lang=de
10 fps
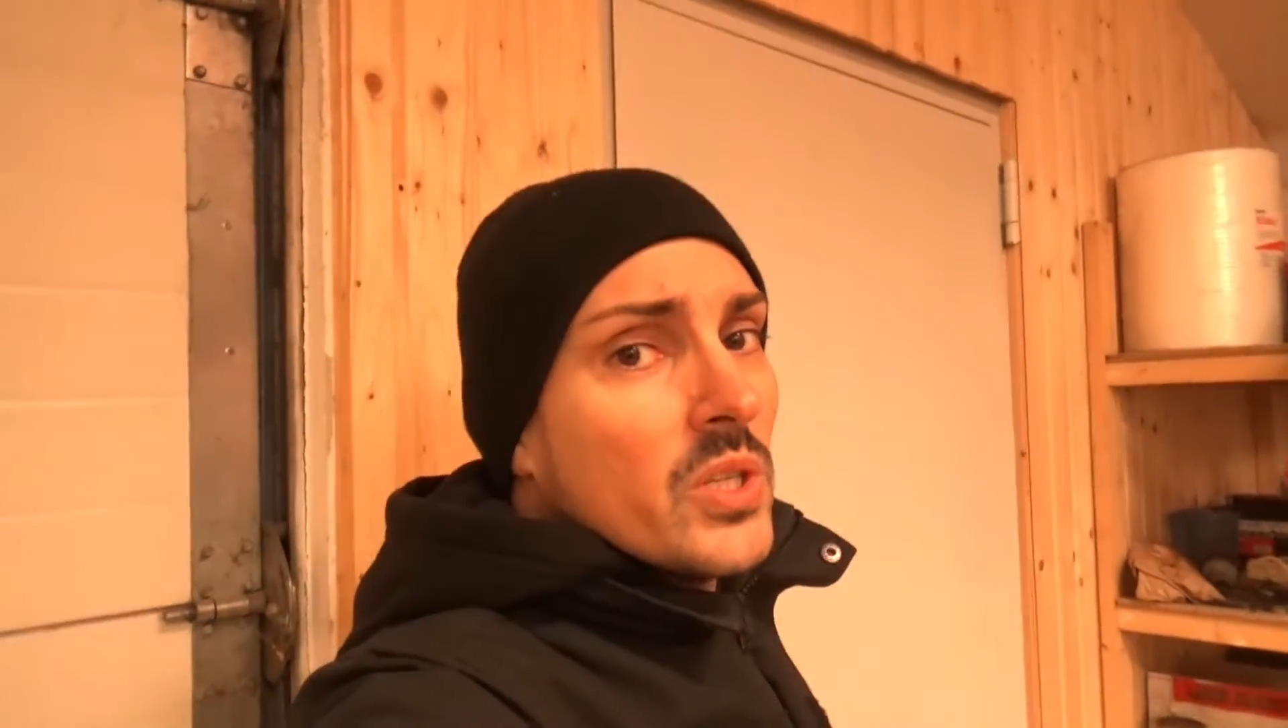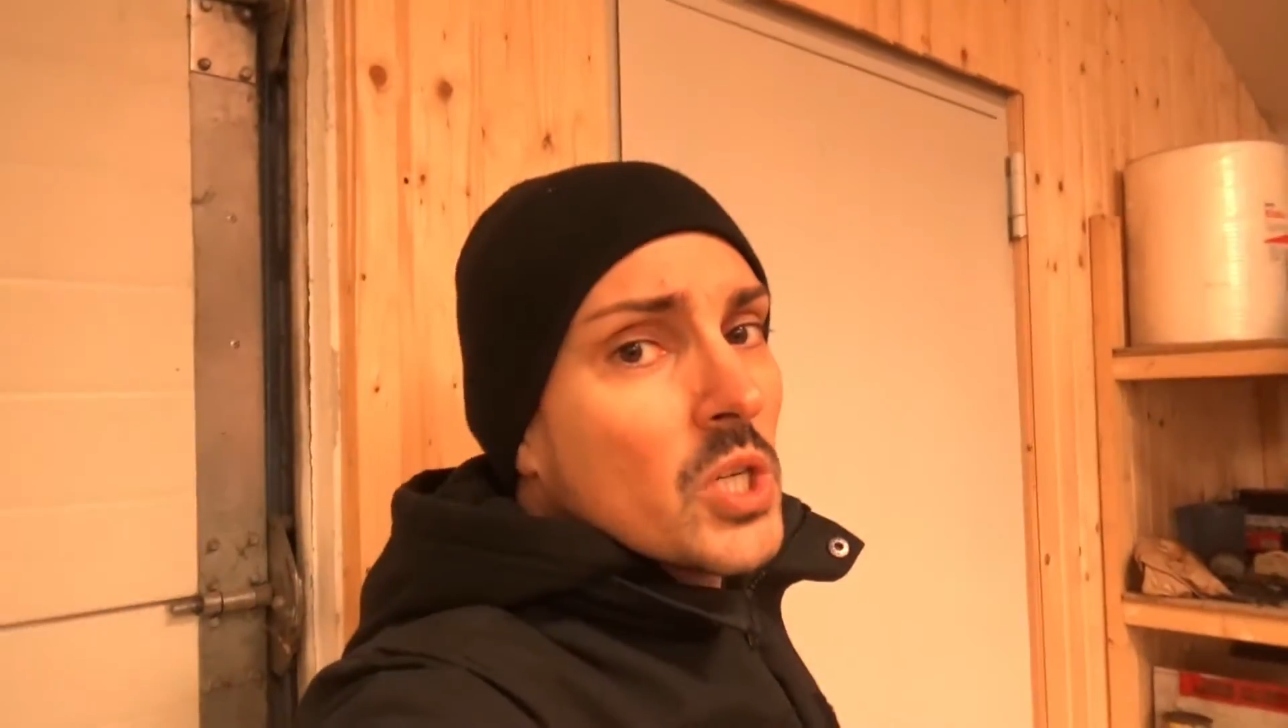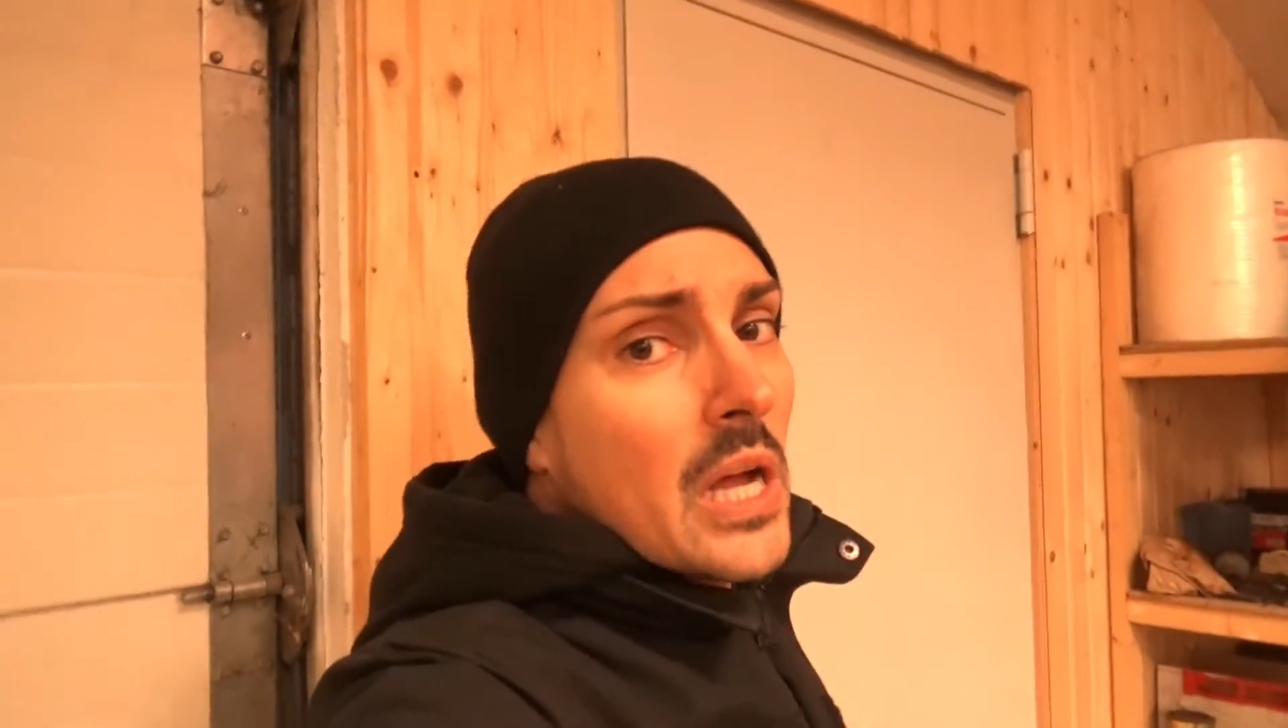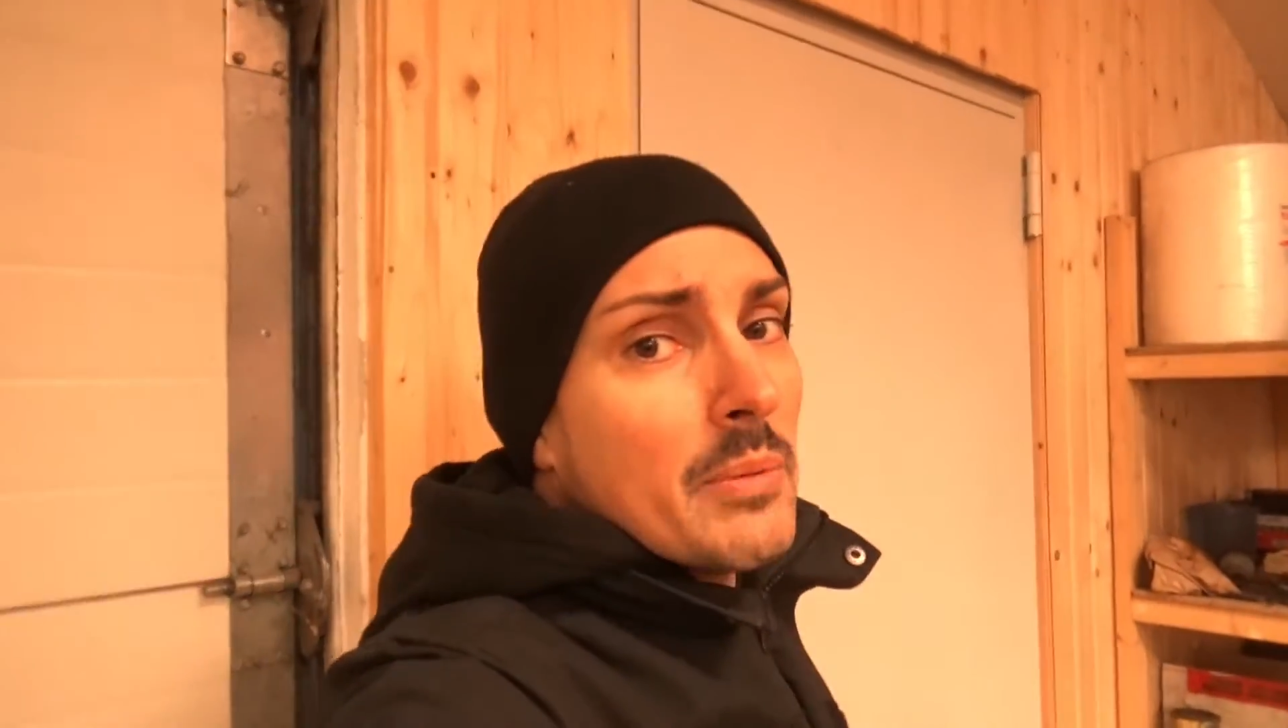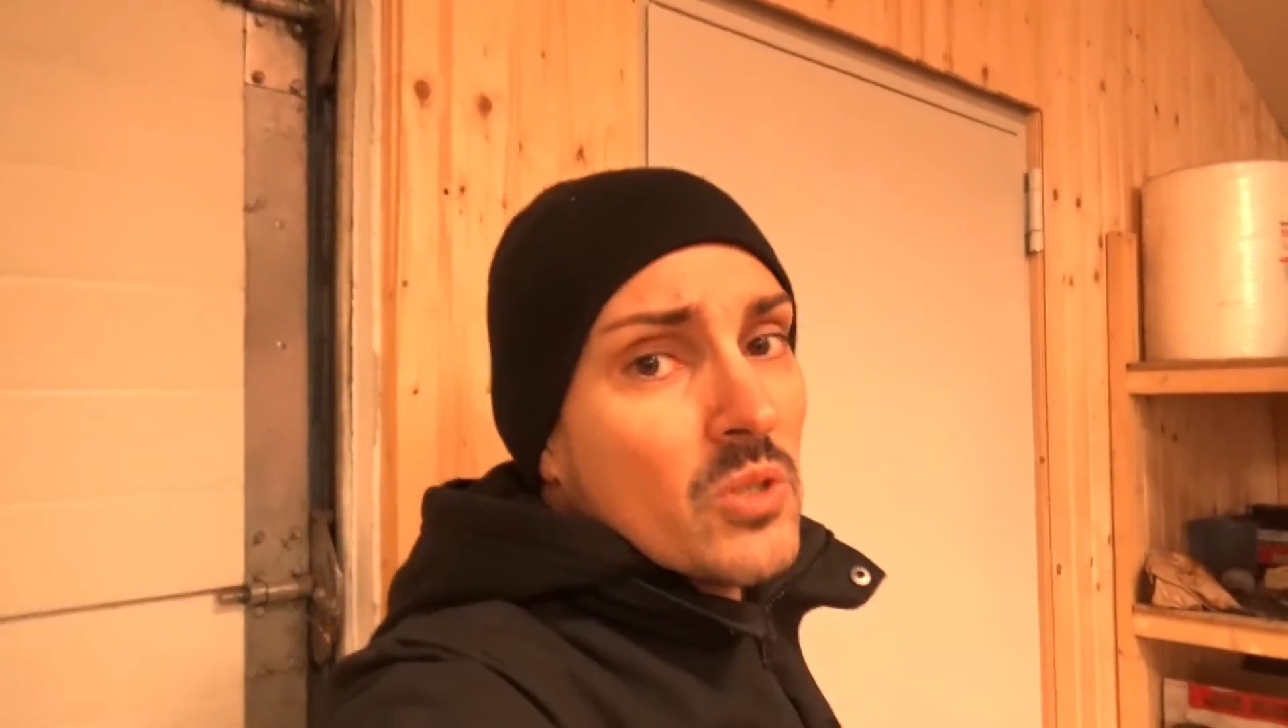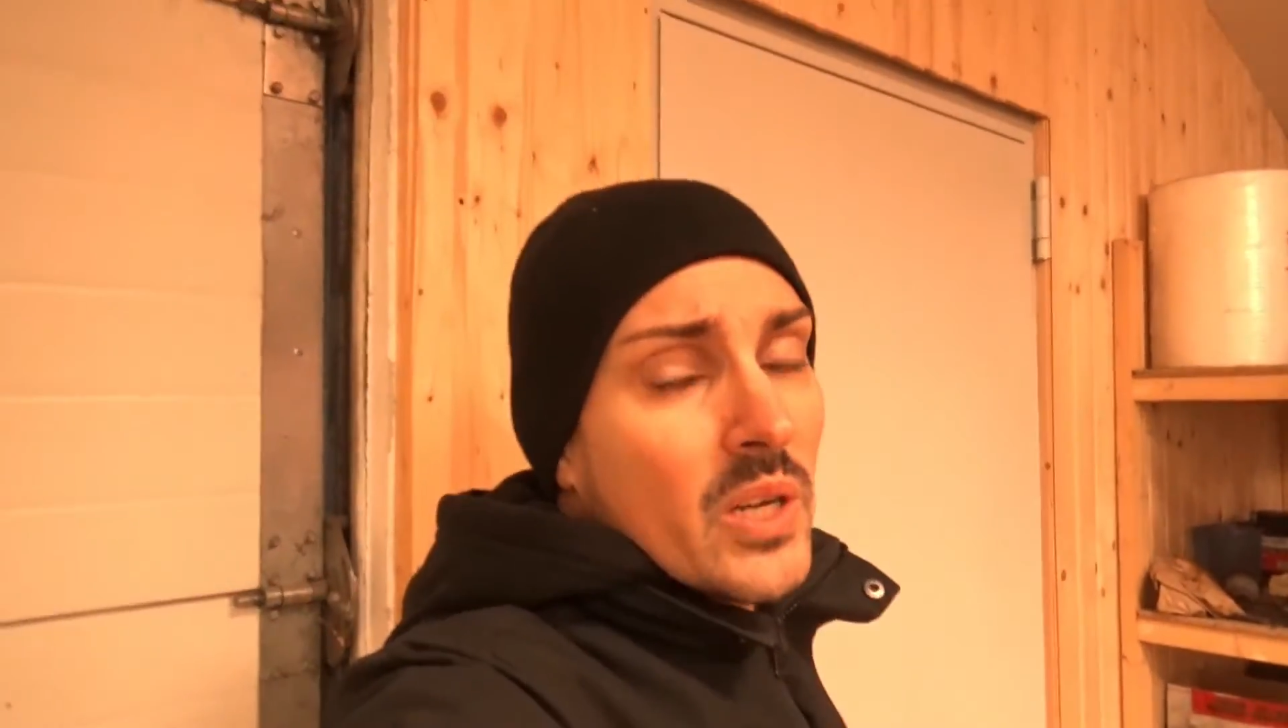der Scheibe zu